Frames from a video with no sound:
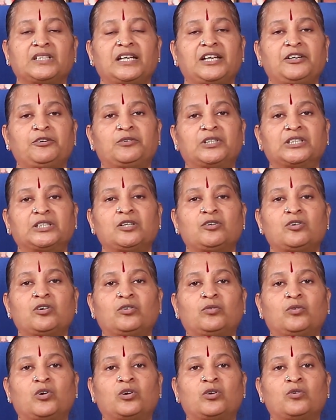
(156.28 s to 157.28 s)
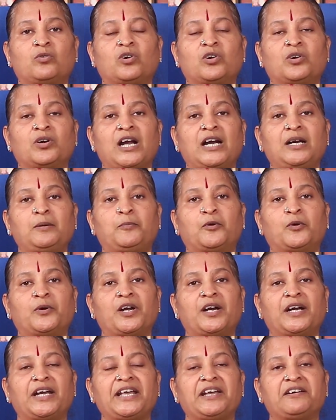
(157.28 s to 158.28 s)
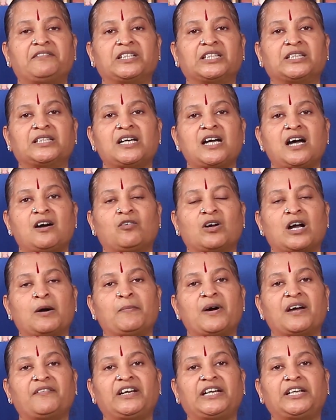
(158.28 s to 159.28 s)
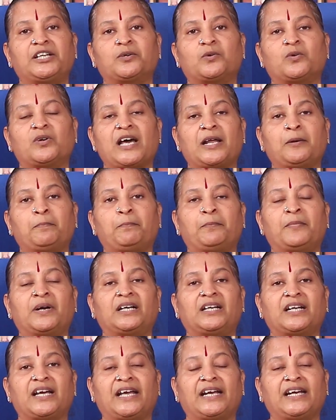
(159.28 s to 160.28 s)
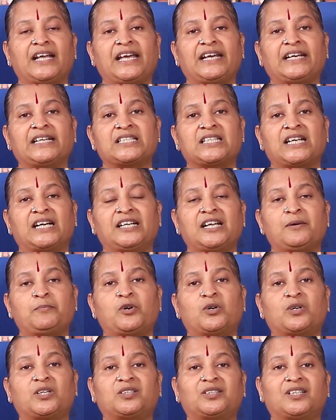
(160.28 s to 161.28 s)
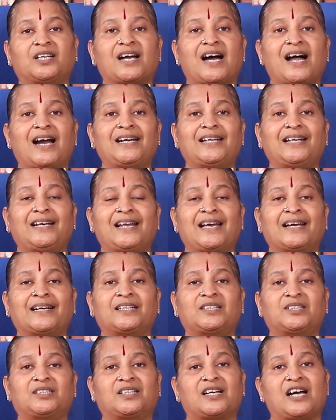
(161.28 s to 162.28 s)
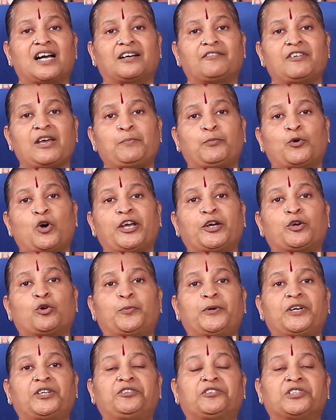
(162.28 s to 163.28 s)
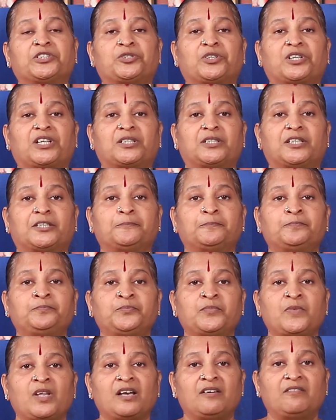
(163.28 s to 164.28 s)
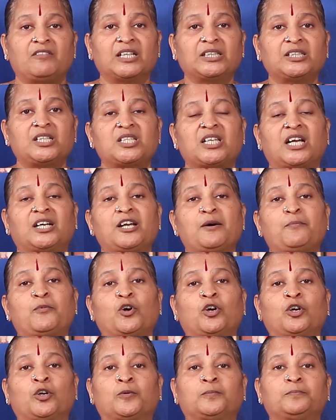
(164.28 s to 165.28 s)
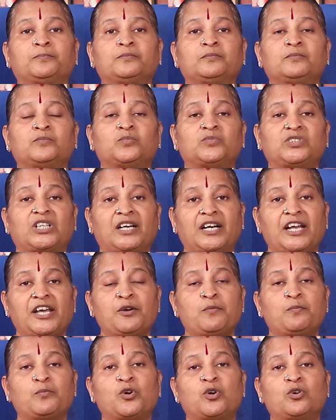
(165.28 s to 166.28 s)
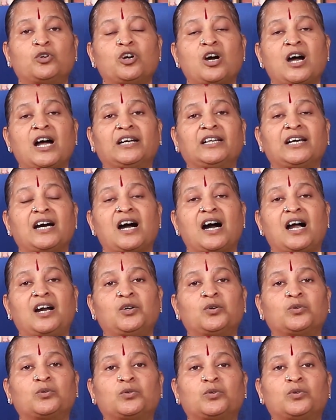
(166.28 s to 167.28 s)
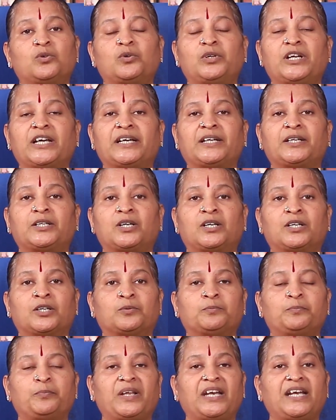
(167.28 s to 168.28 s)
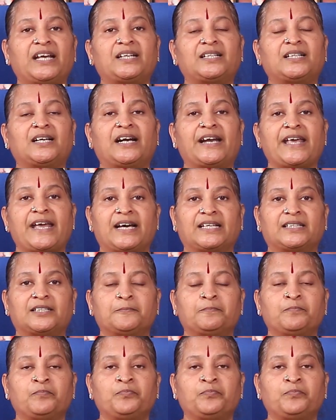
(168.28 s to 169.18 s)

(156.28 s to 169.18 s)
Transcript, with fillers: இவன் வந்து ஒரு ஒரு ஒரு நாள் பொண்டாட்டியை வந்து அவங்க அம்மா வீட்டுக்கு கூட அனுப்ப மாட்டான் ஏன்னா இங்கே சண்டை போடுறதுக்கு ஆள் இல்லைங்கிறதுக்காகவே போய் கூப்பிட்டுட்டு வந்துடுறது வந்து சண்டை போடணும் சண்டையும் போடணும் ஆனால் ஆளும் கூட இருக்கணும் பிரியறது கிடையாது